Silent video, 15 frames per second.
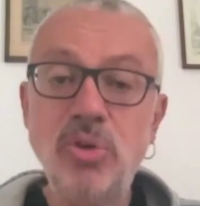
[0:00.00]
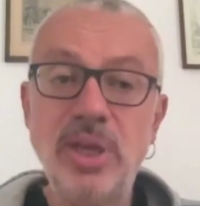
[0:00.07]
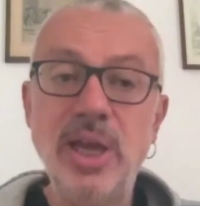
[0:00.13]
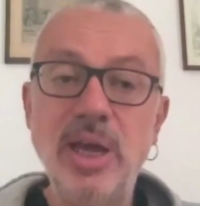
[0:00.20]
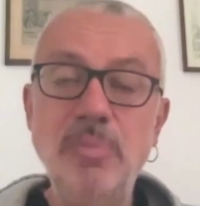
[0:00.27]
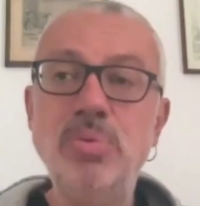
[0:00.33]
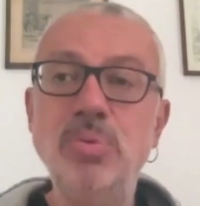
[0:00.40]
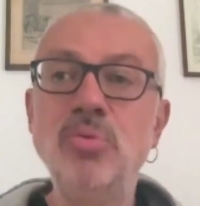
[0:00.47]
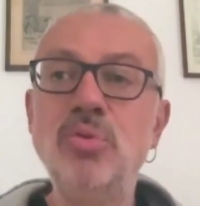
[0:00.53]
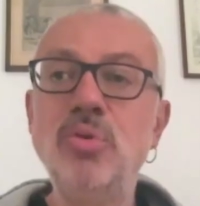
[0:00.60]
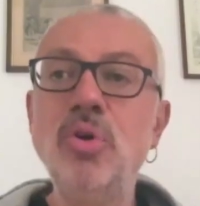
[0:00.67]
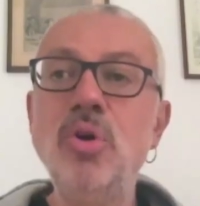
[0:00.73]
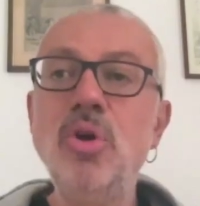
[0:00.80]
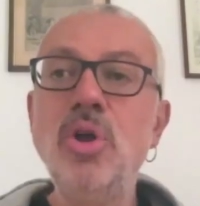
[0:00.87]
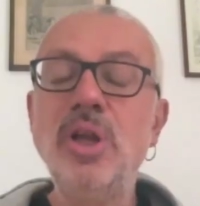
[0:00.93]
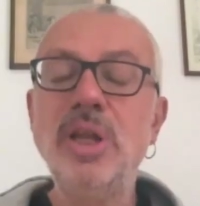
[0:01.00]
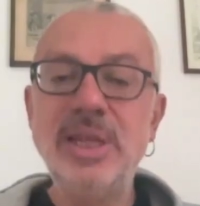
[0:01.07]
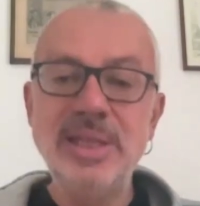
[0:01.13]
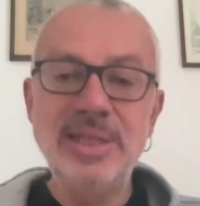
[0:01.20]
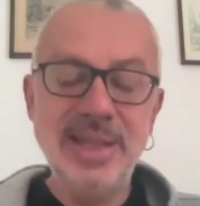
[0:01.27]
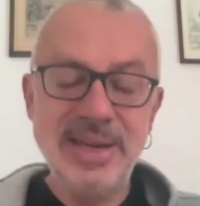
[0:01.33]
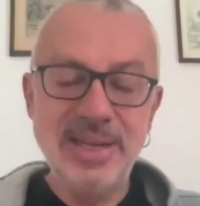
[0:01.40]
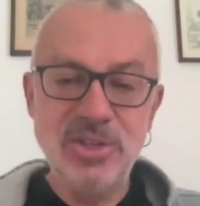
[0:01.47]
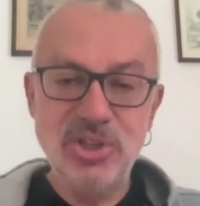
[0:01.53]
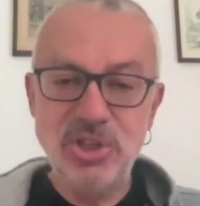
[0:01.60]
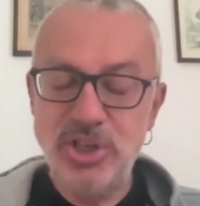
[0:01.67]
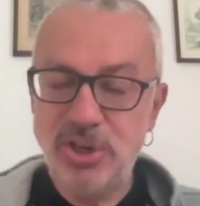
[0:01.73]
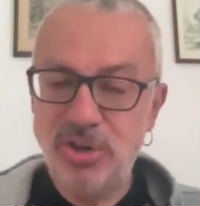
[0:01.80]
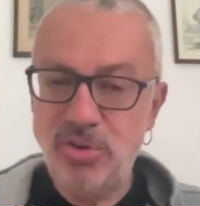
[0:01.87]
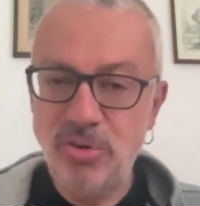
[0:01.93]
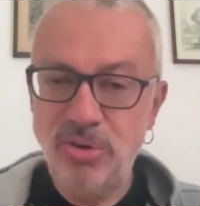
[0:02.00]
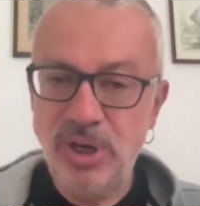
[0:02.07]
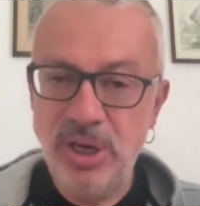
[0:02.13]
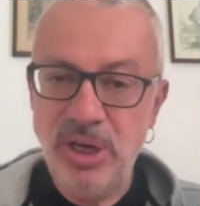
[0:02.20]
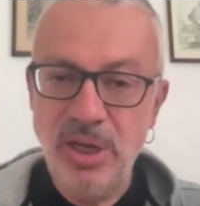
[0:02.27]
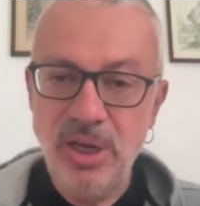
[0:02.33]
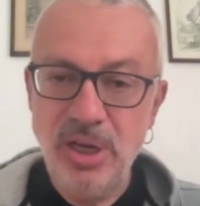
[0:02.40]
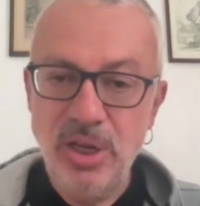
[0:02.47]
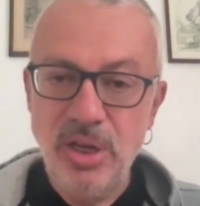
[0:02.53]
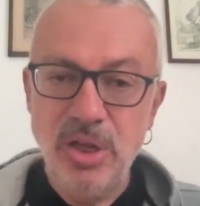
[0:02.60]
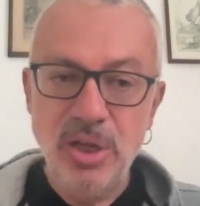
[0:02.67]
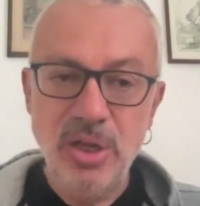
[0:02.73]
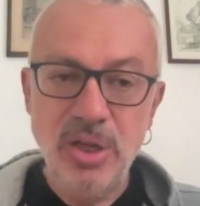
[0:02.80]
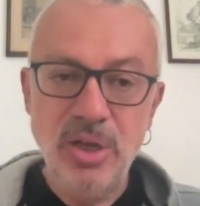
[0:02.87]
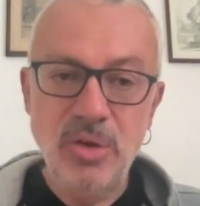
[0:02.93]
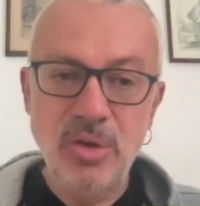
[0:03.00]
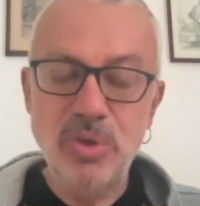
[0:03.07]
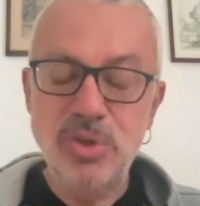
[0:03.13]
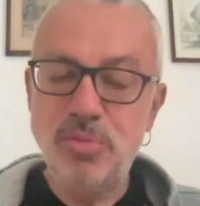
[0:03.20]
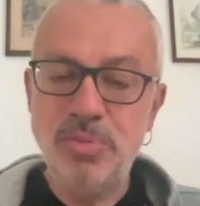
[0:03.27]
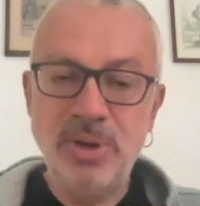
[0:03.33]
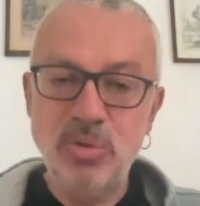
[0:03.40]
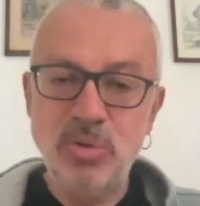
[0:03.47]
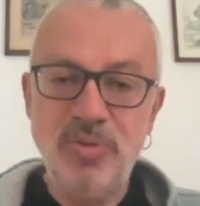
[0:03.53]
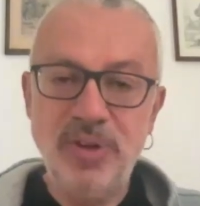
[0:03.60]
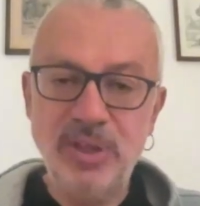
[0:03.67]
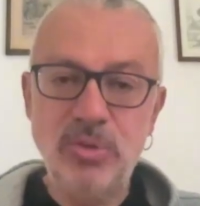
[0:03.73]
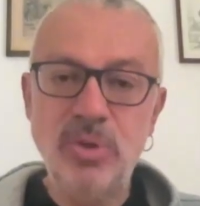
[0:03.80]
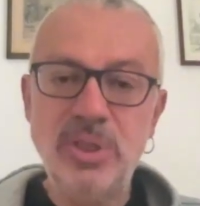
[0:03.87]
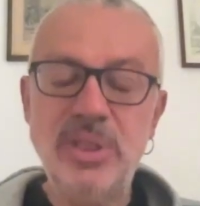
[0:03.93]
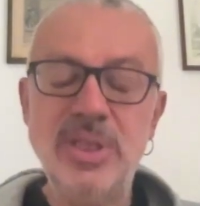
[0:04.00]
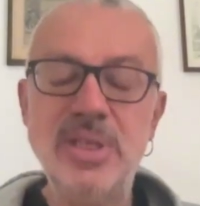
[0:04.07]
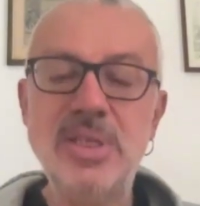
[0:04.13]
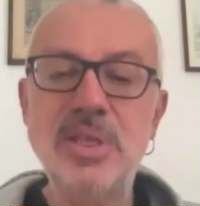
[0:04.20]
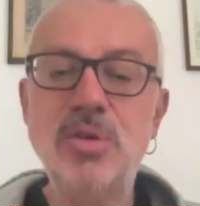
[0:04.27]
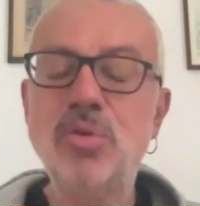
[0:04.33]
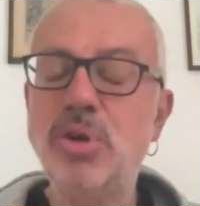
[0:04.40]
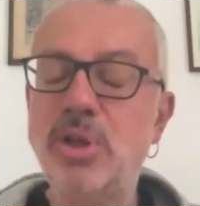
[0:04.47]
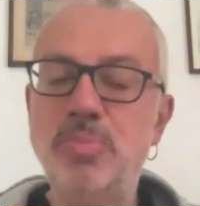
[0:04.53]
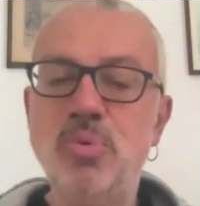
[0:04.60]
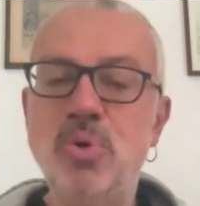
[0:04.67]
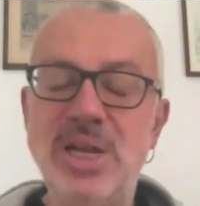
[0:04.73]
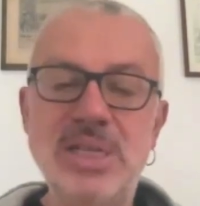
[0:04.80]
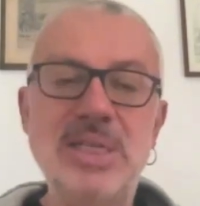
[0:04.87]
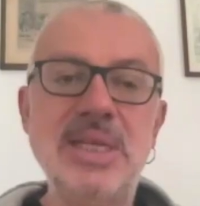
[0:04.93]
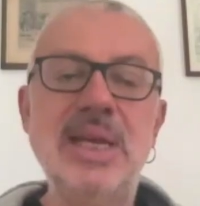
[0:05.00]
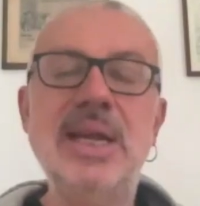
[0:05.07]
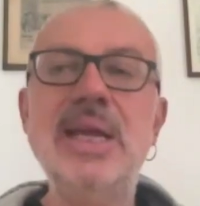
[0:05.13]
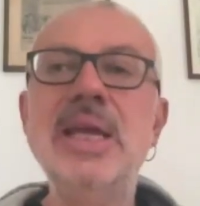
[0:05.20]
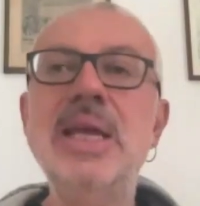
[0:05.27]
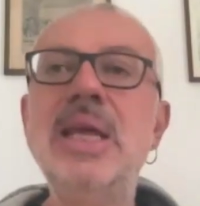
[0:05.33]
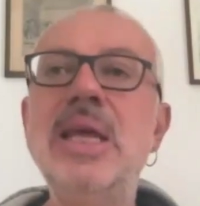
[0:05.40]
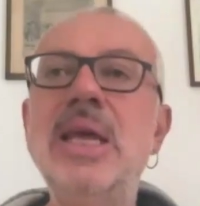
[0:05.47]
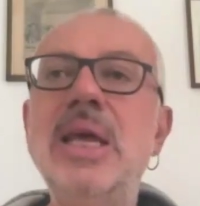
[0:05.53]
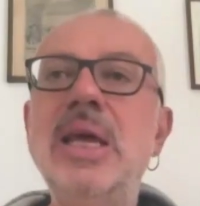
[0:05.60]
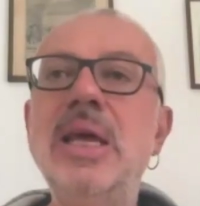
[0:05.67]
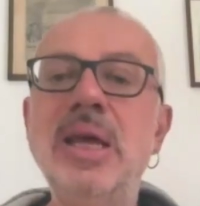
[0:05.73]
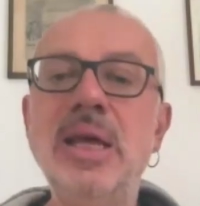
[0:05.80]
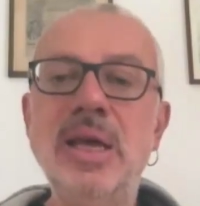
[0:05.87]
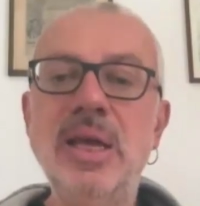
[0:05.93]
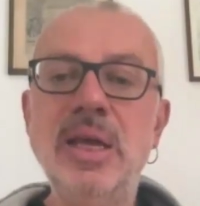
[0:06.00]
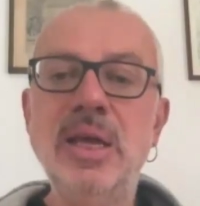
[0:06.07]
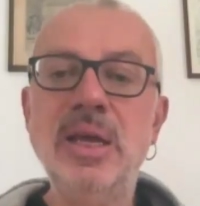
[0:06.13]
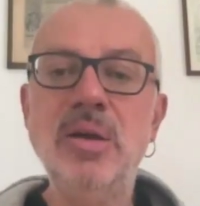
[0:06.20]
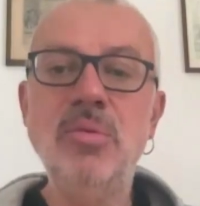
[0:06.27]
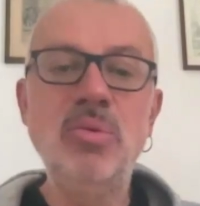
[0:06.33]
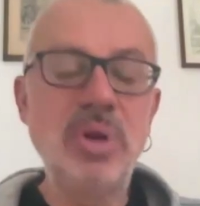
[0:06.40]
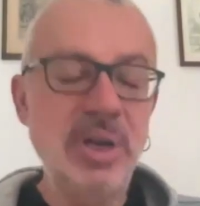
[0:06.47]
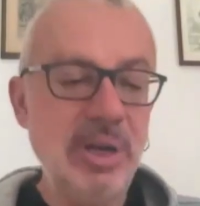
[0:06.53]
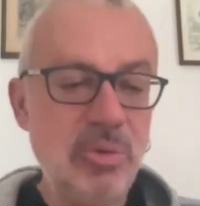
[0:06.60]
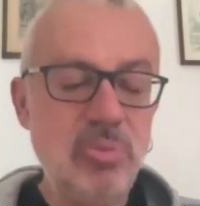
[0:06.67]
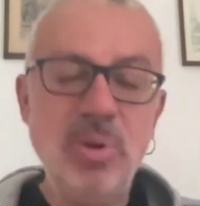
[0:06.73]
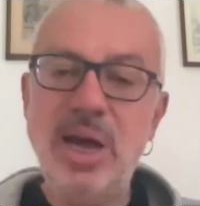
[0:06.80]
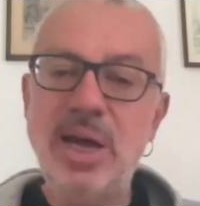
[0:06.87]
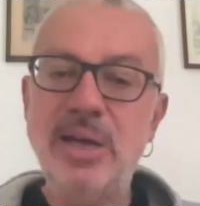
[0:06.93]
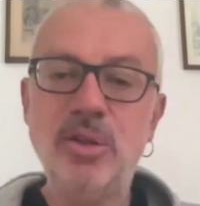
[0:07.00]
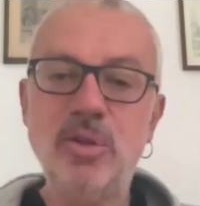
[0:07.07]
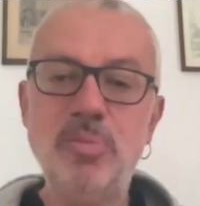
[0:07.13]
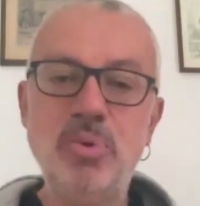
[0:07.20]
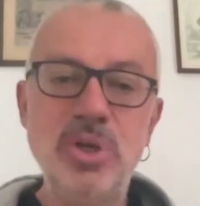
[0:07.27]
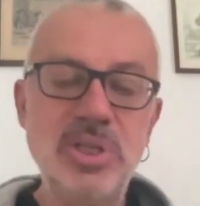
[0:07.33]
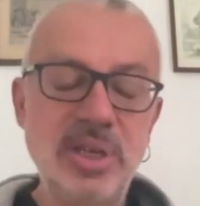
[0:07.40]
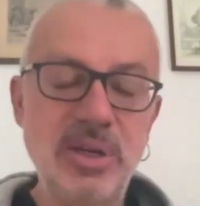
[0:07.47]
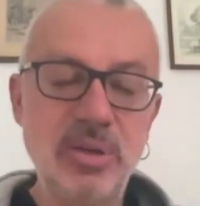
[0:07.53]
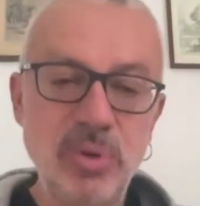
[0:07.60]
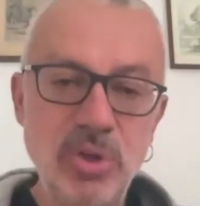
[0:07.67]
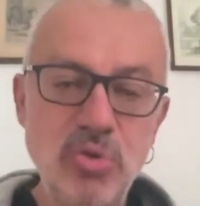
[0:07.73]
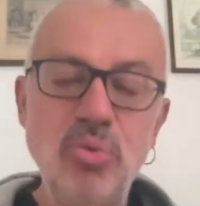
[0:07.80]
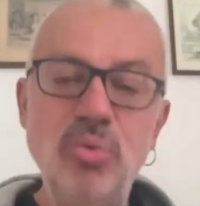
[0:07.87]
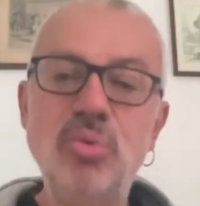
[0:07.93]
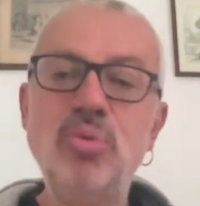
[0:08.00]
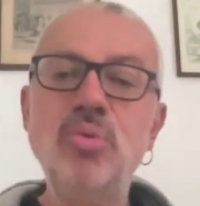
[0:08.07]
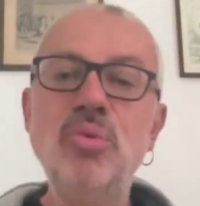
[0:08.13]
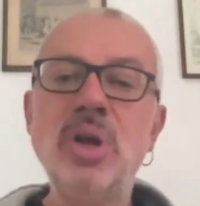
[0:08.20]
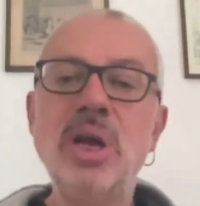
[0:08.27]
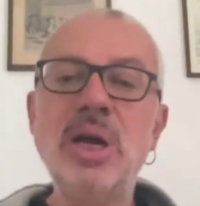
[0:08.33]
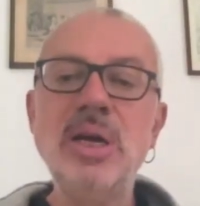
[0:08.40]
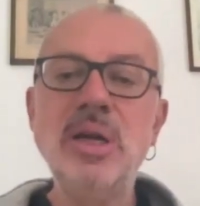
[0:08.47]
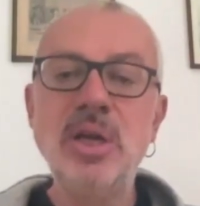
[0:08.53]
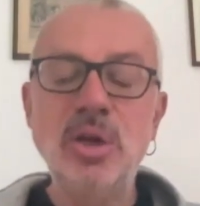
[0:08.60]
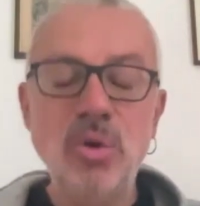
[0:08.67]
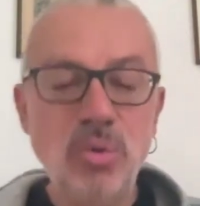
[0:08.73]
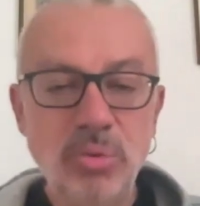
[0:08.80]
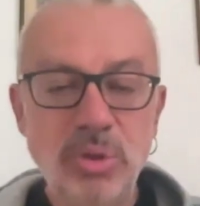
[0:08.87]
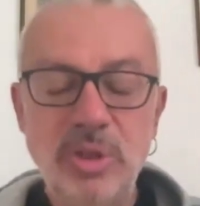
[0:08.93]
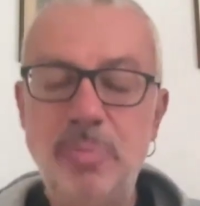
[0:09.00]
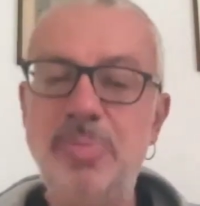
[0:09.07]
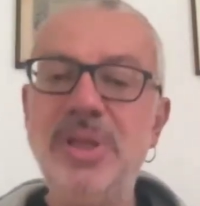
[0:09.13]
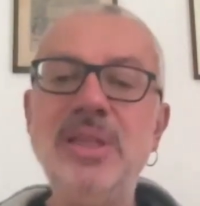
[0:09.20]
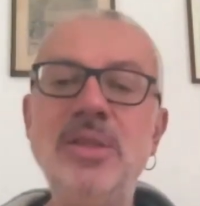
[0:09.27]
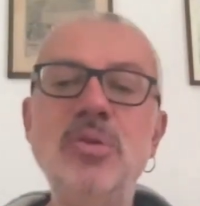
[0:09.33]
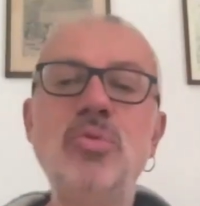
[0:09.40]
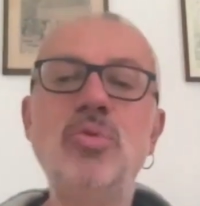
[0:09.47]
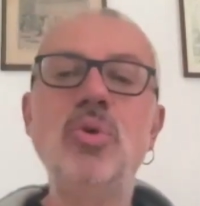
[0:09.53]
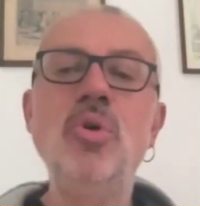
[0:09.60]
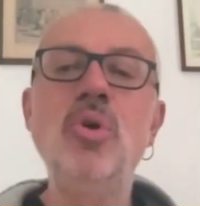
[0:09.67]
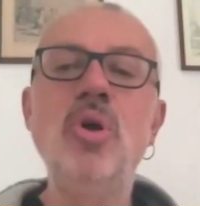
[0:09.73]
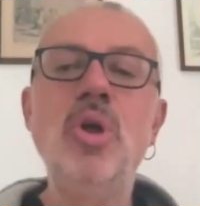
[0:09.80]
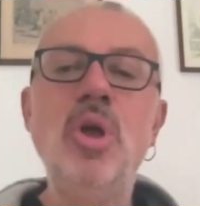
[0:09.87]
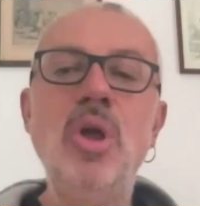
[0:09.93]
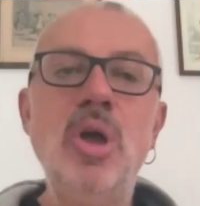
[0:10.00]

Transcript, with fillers: che appunto interagisce con eh, questo manufatto artistico che può essere un reliquiario, può essere una scultura, un dipinto.